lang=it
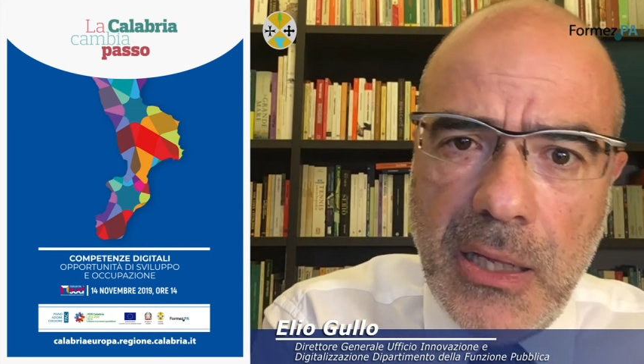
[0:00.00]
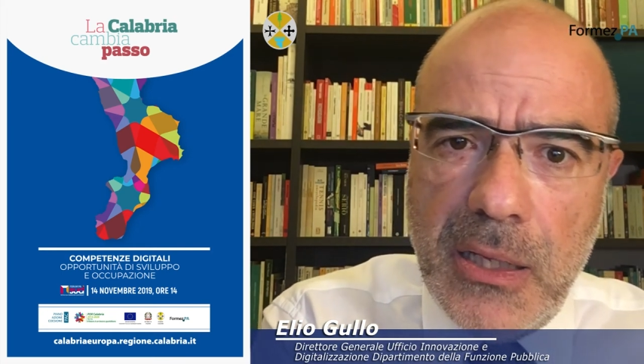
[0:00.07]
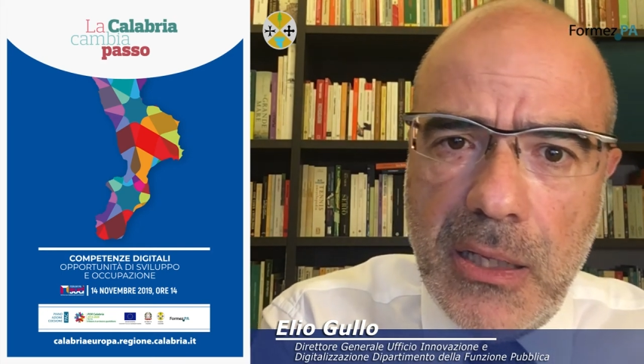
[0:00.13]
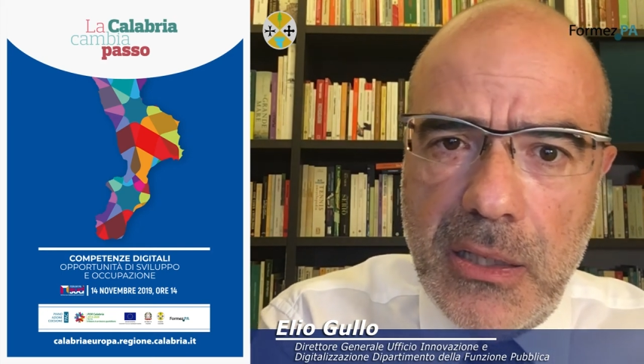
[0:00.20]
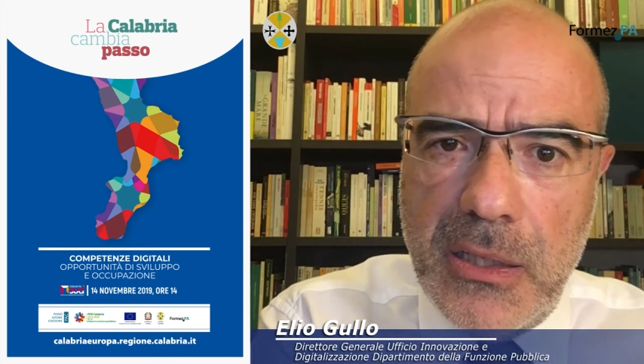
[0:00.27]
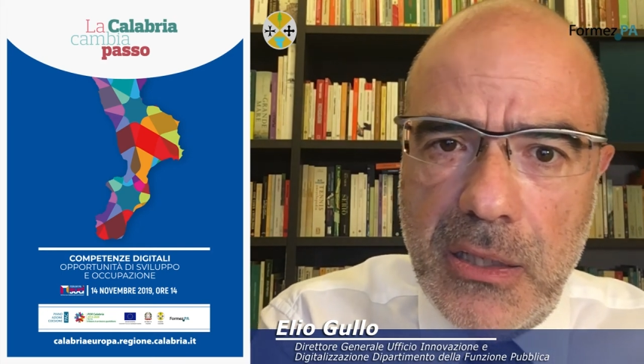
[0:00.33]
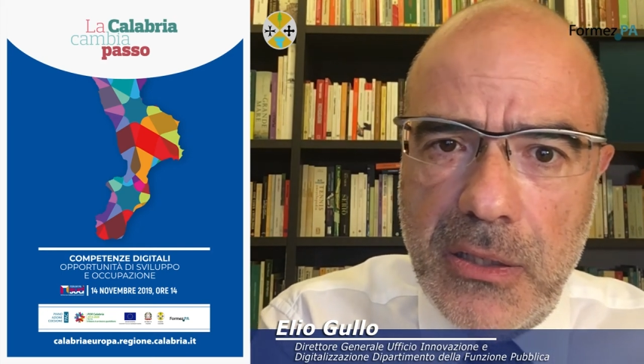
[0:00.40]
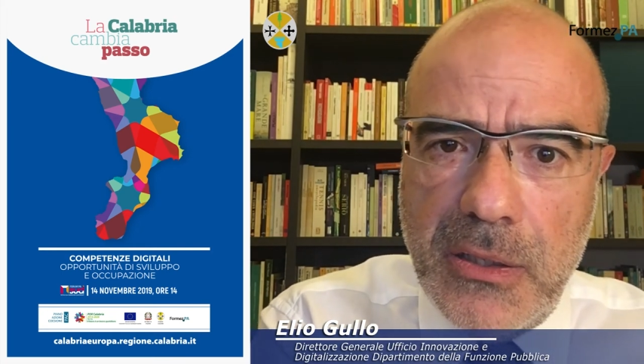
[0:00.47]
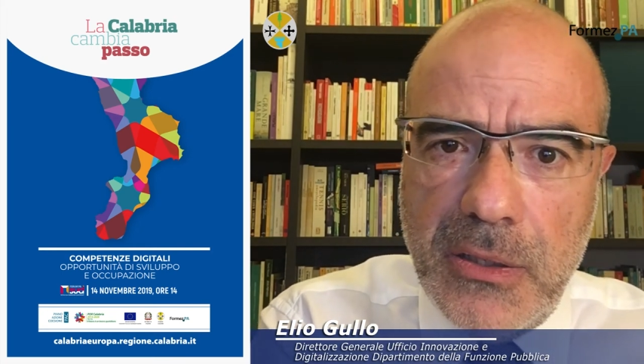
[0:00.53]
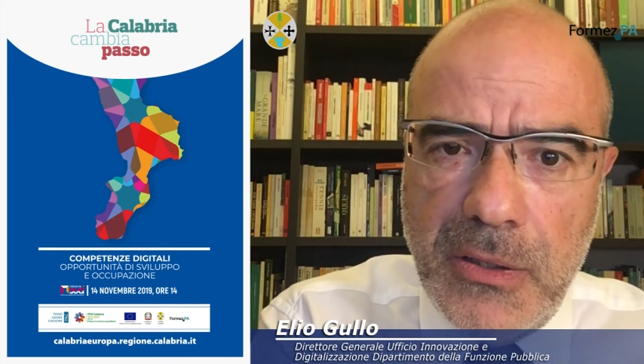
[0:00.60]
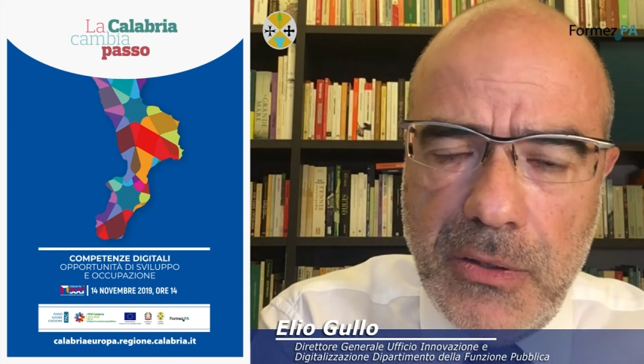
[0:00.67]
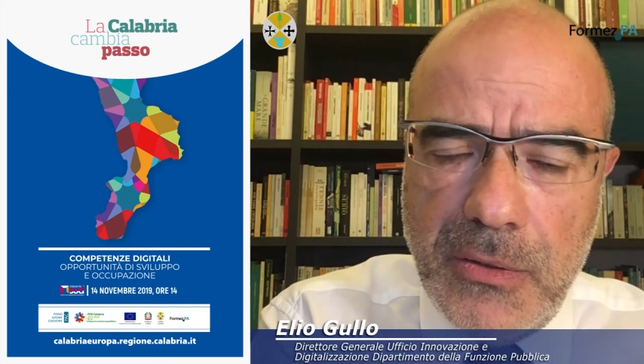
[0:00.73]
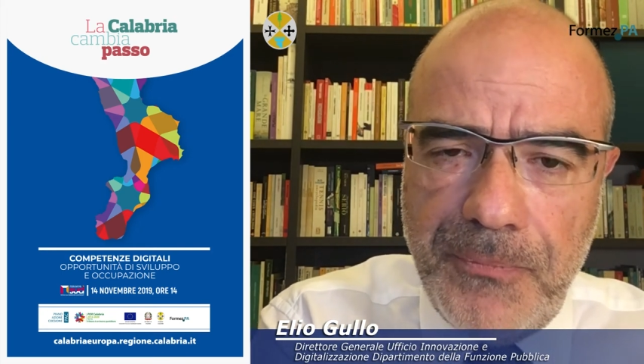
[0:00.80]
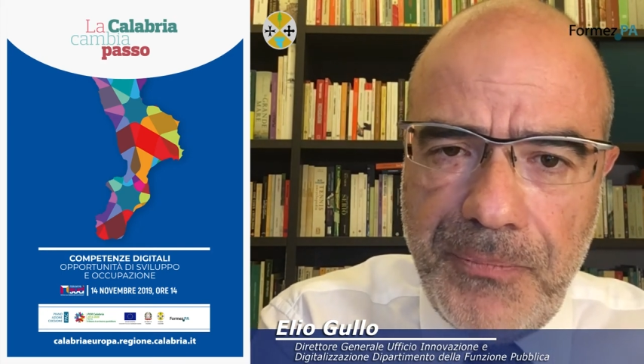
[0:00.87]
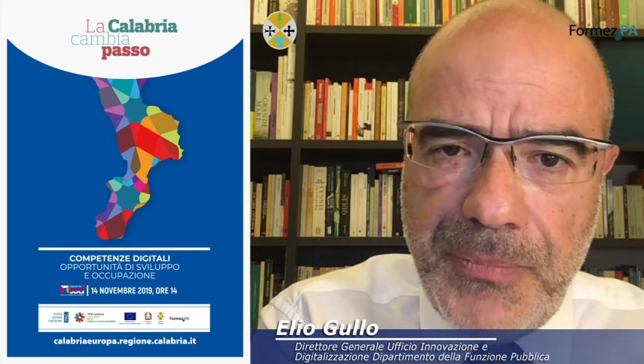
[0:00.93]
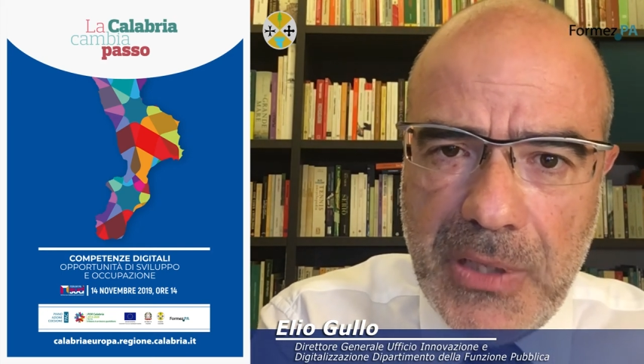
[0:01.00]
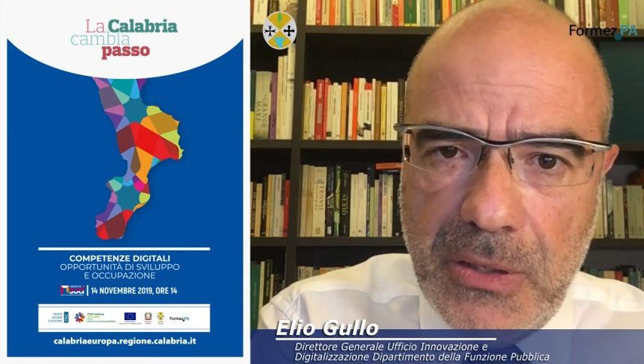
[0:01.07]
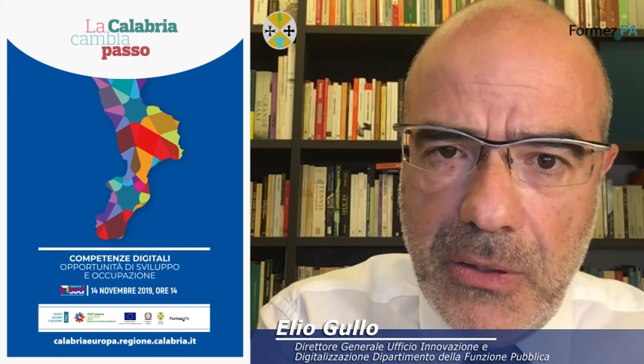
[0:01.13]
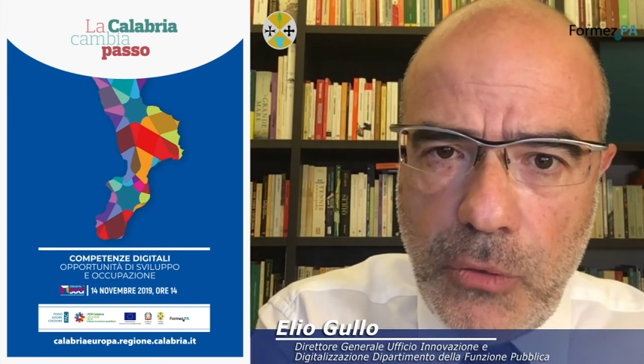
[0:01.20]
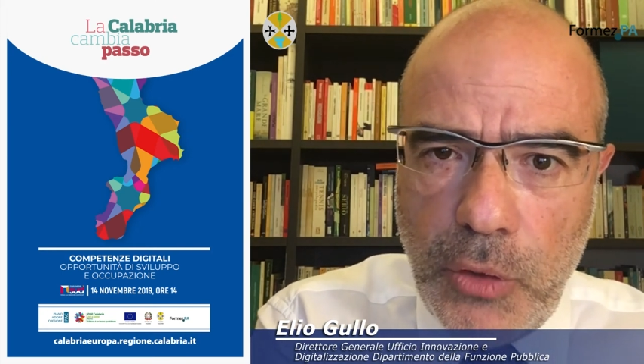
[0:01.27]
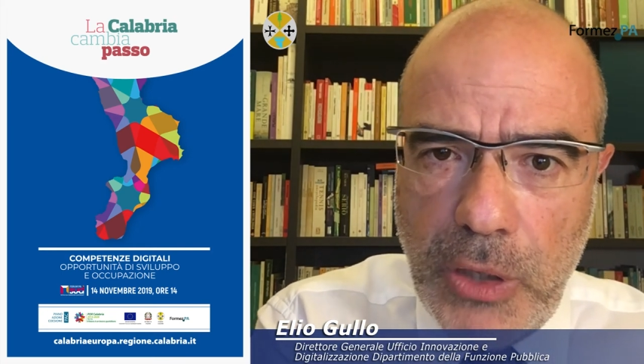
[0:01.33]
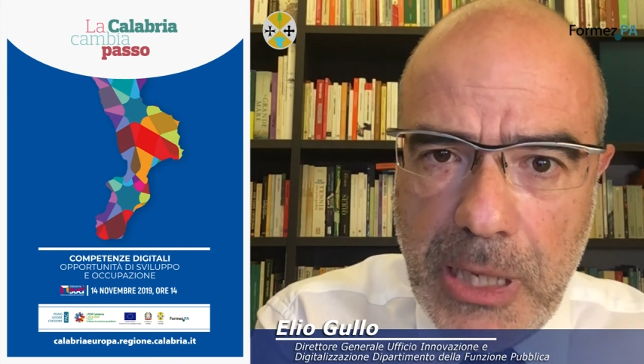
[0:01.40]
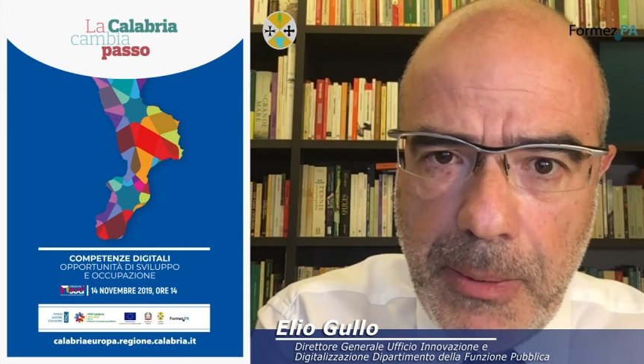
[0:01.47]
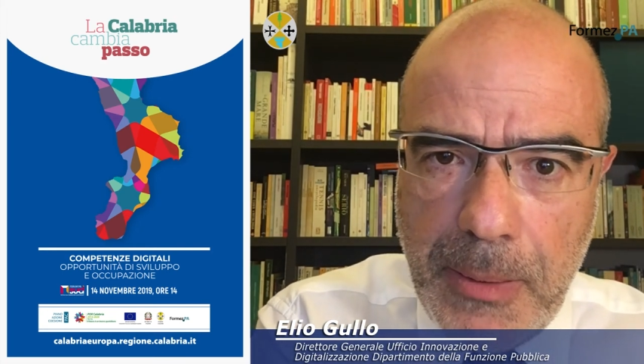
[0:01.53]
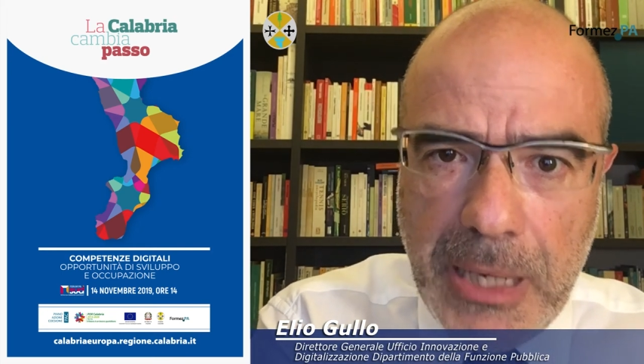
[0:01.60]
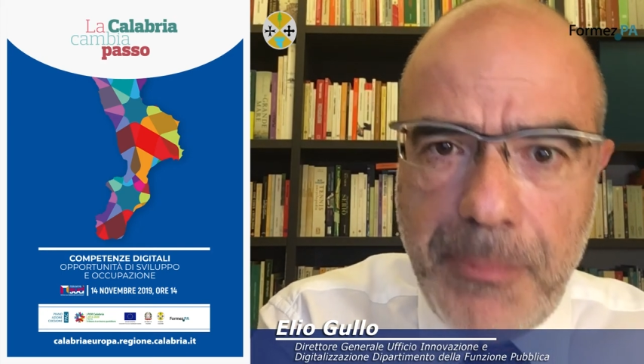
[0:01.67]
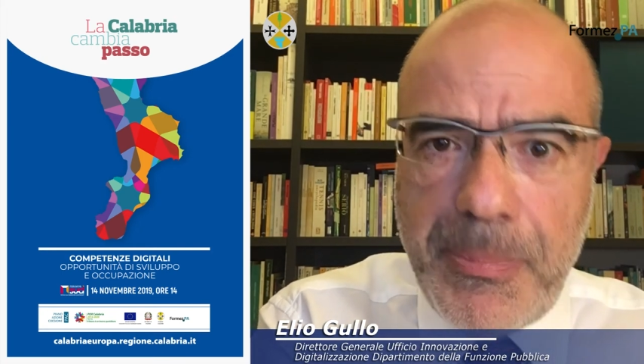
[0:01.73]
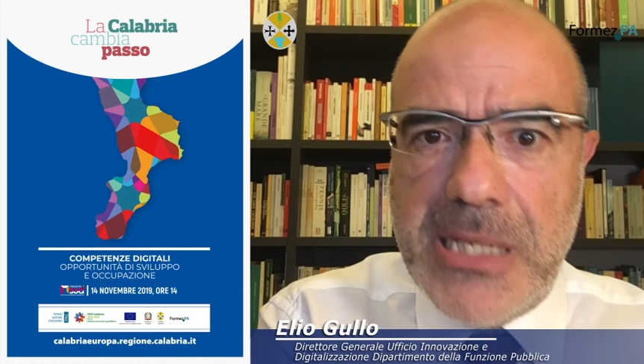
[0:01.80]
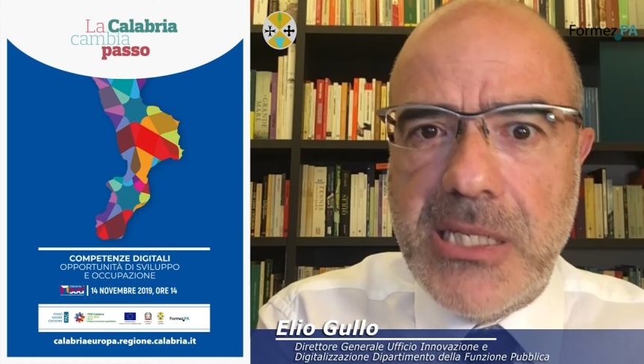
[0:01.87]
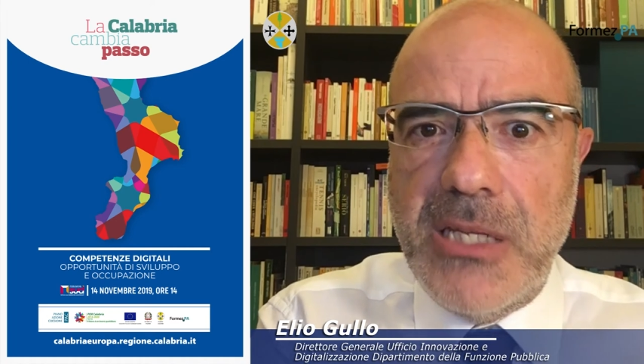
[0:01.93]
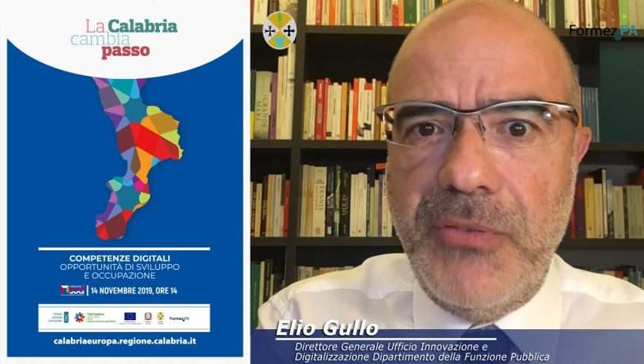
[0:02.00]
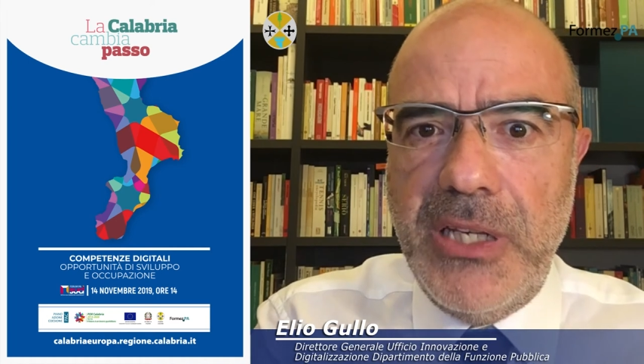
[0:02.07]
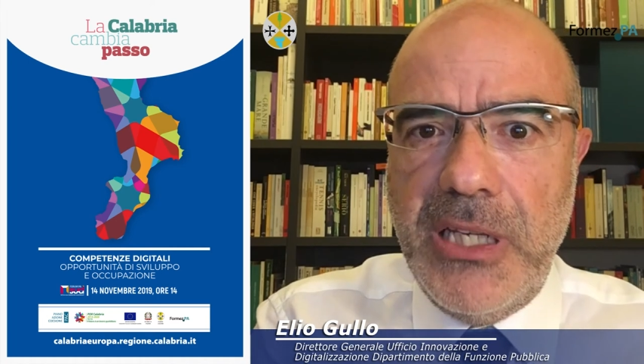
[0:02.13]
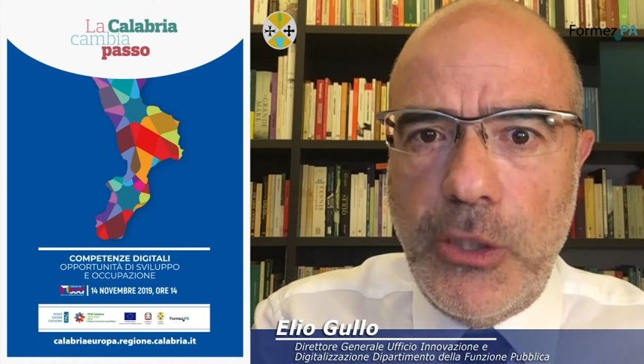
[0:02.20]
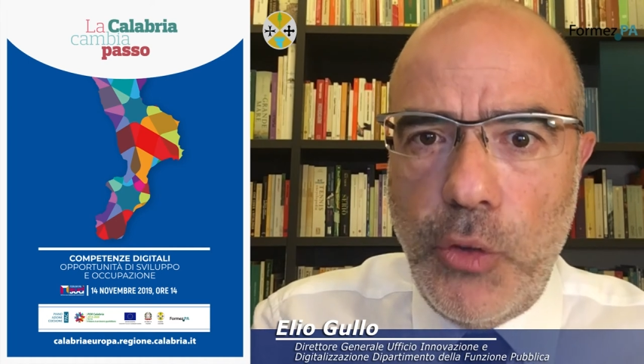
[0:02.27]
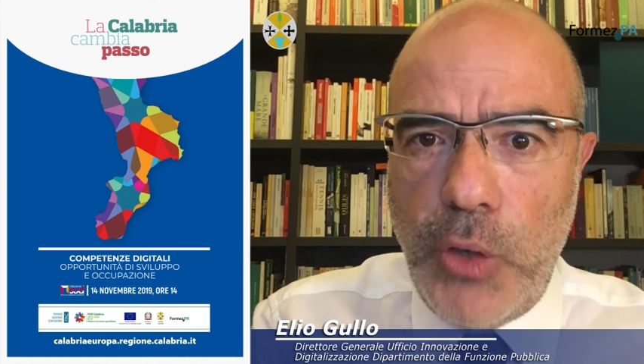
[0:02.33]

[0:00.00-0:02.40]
eh, mm, con le riprese video,